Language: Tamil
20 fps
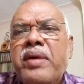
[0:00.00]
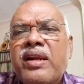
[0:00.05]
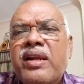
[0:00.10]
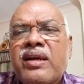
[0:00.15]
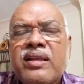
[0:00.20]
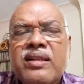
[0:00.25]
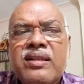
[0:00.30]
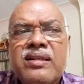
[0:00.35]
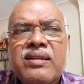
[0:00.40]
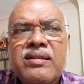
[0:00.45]

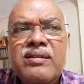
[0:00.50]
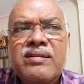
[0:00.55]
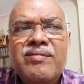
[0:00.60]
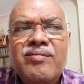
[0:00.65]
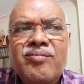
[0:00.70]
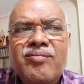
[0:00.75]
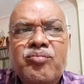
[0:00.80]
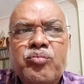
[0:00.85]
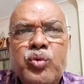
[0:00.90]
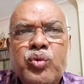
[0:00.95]
இருக்காது
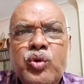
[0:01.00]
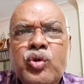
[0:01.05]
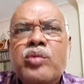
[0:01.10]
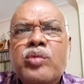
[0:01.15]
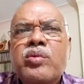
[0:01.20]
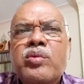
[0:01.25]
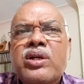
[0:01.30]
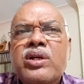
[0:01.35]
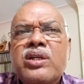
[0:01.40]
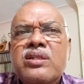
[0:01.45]
முழுக்க
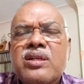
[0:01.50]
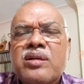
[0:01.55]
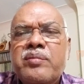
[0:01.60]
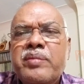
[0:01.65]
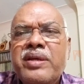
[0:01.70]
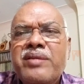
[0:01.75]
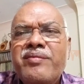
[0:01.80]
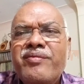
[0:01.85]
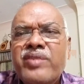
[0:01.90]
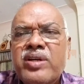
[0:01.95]
முழுக்க
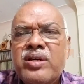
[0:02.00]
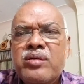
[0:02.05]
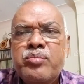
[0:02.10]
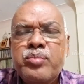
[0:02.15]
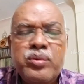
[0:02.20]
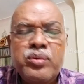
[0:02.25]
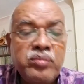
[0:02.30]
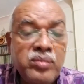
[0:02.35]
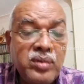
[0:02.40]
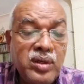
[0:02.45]
சிறுமையும்
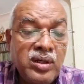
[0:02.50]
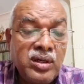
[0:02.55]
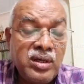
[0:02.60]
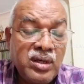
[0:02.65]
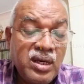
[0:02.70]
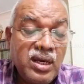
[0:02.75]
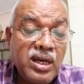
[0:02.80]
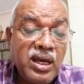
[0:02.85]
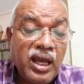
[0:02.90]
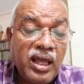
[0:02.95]
வெறுப்பும்
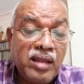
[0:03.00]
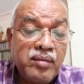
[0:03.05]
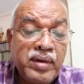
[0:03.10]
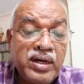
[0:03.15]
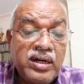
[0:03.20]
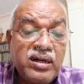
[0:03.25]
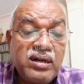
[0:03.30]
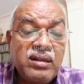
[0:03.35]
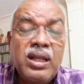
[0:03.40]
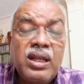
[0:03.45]
அது
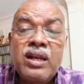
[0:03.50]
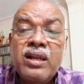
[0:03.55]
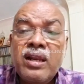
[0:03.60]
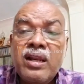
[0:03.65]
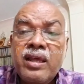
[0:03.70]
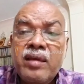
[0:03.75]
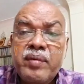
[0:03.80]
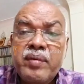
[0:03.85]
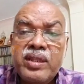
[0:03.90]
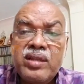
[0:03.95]
மட்டும்தான்
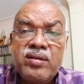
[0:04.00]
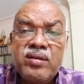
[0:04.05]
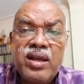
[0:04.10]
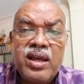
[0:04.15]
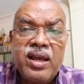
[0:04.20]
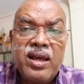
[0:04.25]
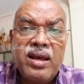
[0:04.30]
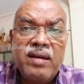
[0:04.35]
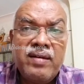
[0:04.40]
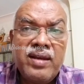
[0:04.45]
நிலைக்குமே தவிர
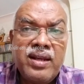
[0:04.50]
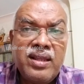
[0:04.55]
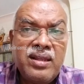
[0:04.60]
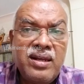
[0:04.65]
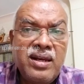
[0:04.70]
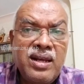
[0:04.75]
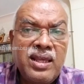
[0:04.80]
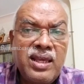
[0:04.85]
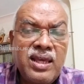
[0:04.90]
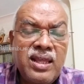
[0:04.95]
வேறு
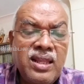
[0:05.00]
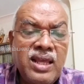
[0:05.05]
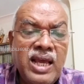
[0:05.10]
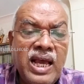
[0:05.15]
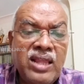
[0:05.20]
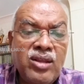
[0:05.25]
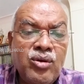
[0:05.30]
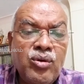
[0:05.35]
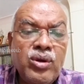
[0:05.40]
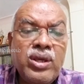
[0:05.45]
எதுவும் நினைக்காது
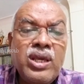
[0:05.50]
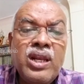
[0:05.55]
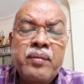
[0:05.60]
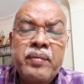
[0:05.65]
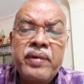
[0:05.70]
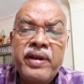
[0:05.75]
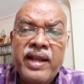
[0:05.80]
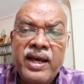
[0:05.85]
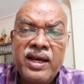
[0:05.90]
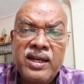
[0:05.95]
அதை நோக்கி
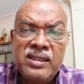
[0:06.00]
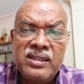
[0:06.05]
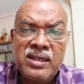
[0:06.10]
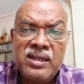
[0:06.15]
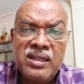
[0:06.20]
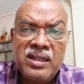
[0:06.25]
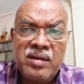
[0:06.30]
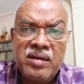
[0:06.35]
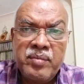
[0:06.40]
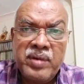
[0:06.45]
நம்மளை
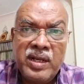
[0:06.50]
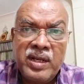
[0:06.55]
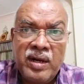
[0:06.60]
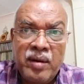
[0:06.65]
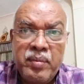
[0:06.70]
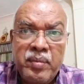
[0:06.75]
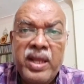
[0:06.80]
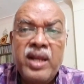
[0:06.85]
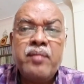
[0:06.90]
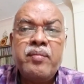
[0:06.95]
நகர்த்துறதை நம்ம
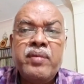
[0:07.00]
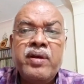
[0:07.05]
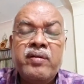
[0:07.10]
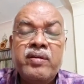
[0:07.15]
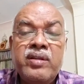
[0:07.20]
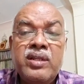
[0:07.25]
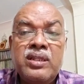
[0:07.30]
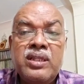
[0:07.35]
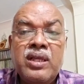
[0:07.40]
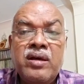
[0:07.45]
நம்மளே நம்மளை
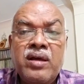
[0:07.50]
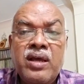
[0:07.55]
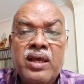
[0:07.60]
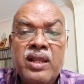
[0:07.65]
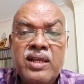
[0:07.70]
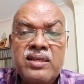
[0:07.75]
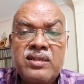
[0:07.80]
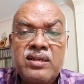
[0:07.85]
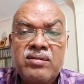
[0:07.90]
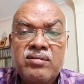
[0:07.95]
வந்து த
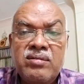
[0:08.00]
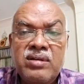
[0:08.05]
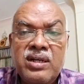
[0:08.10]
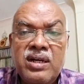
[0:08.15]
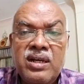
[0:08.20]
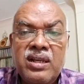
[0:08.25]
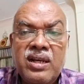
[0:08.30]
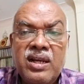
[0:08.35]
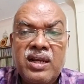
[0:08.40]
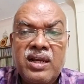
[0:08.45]
என்ன செய்யணும்னு
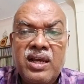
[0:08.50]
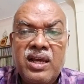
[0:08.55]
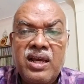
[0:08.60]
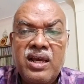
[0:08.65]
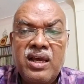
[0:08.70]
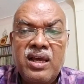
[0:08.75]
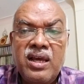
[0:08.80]
கேட்டிங்கனாக்கா